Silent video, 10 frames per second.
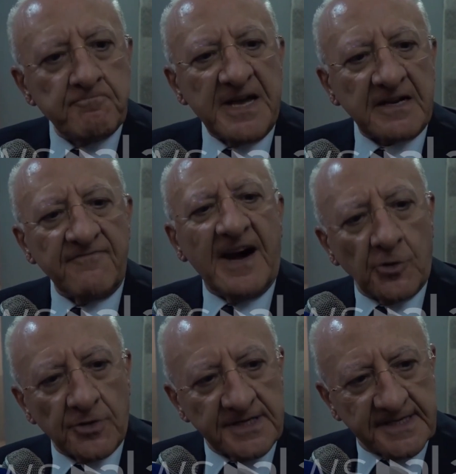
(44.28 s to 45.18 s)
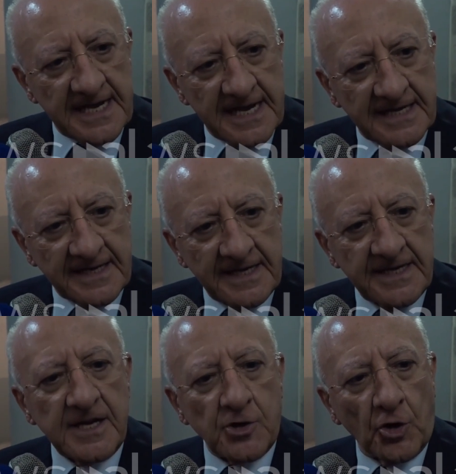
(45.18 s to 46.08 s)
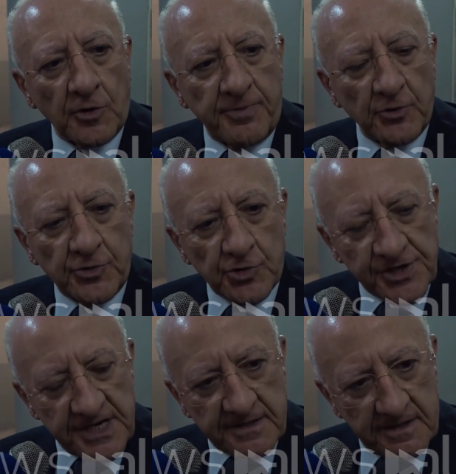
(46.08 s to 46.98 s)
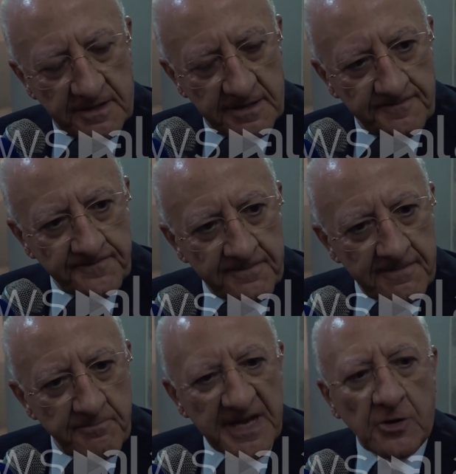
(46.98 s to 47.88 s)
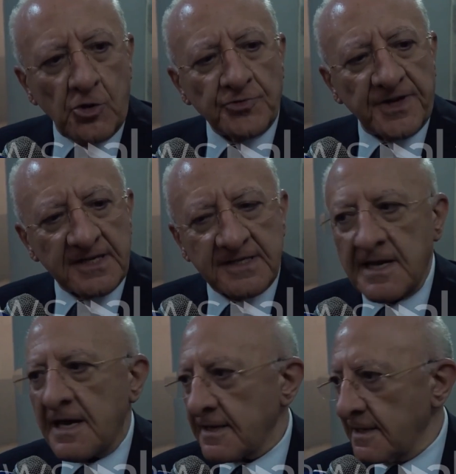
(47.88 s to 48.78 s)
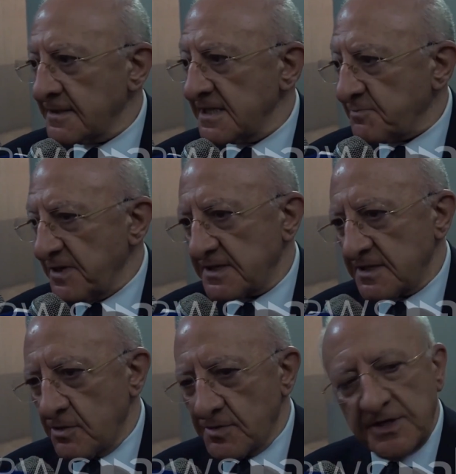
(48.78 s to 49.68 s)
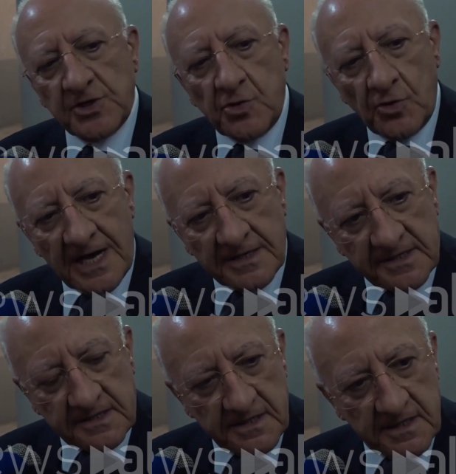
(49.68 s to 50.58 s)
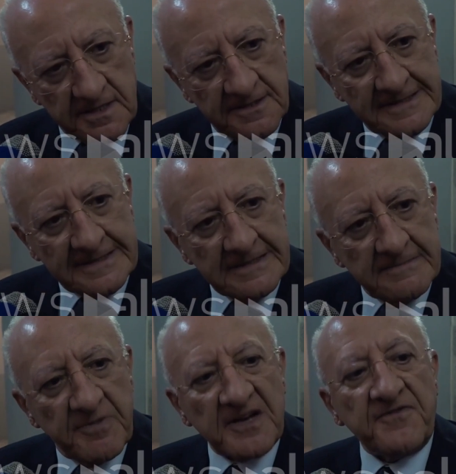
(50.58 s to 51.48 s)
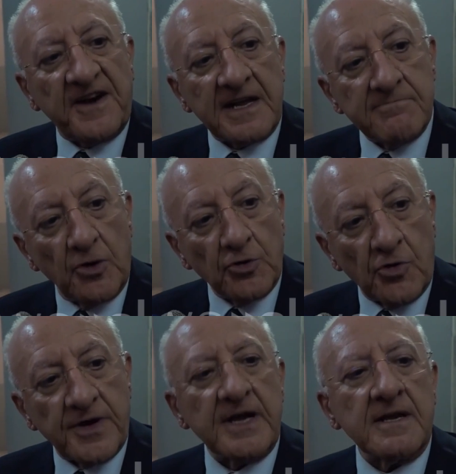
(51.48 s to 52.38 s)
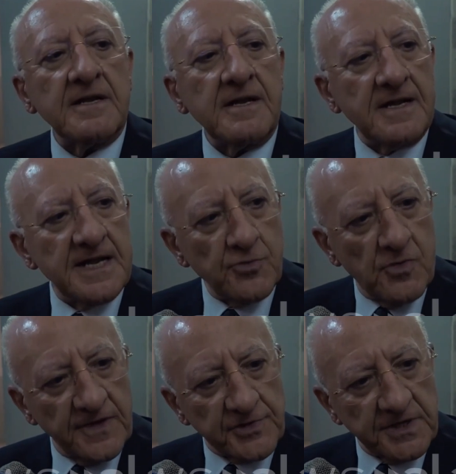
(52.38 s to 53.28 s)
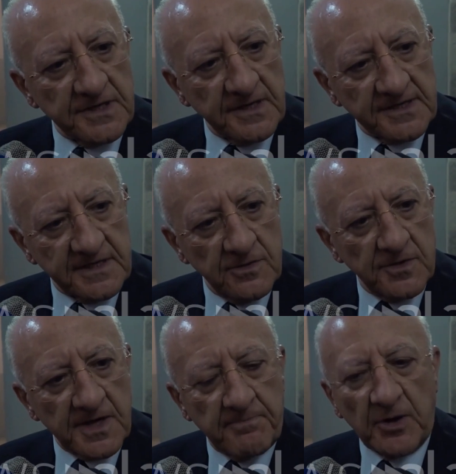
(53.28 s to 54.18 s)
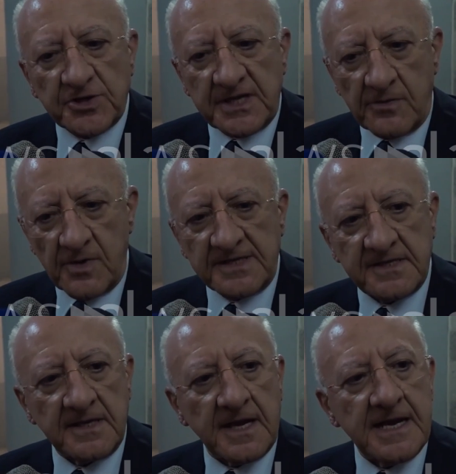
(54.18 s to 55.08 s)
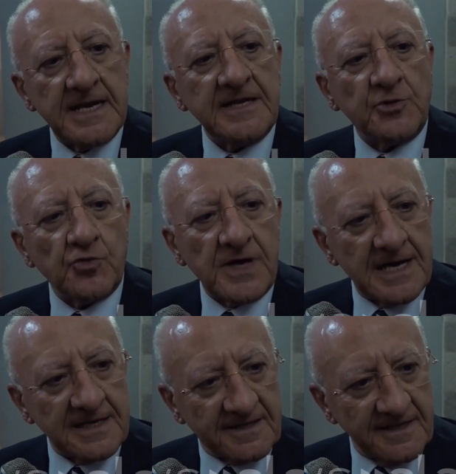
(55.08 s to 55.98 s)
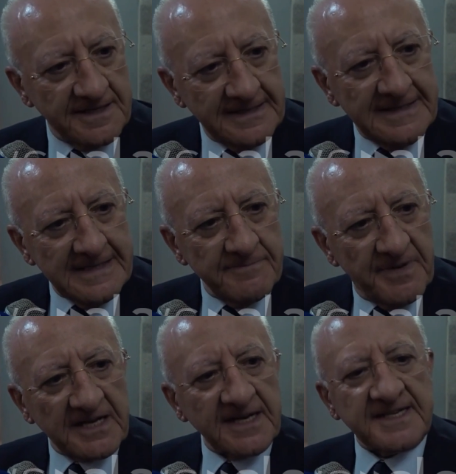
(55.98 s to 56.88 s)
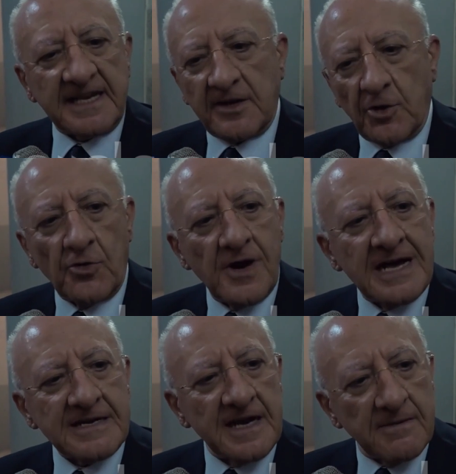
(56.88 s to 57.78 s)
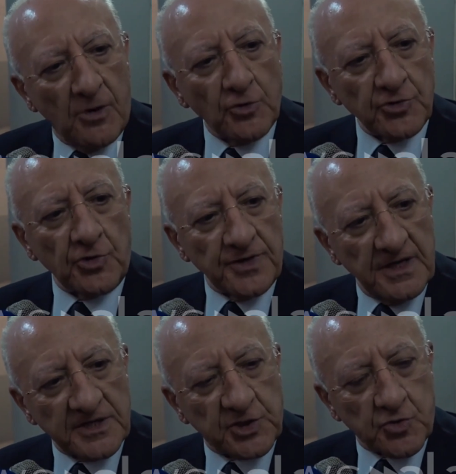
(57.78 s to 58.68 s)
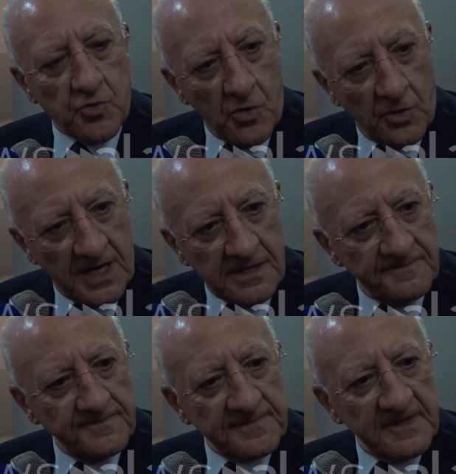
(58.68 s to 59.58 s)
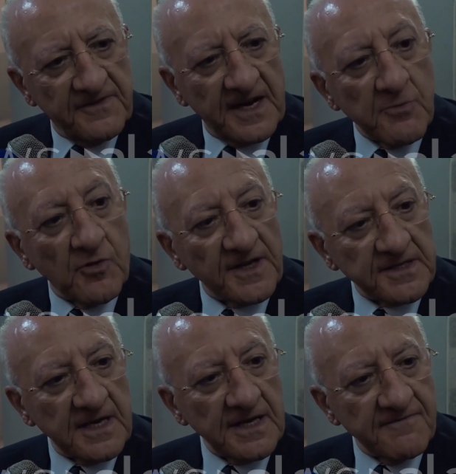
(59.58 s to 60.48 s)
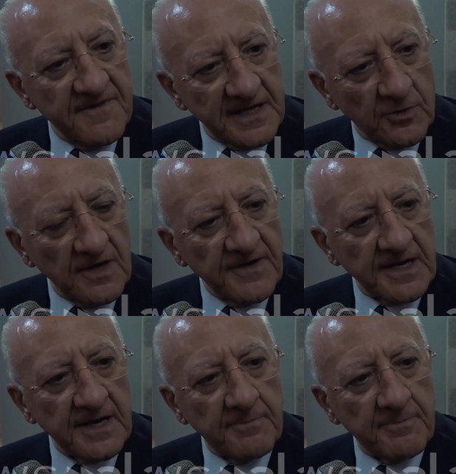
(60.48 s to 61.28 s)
per valorizzare il corpo docente, per contrastare la dispersione scolastica per fare in modo che le nuove generazioni possano essere educate, perché se crolla anche il mondo della scuola faremo fatica davvero ad avere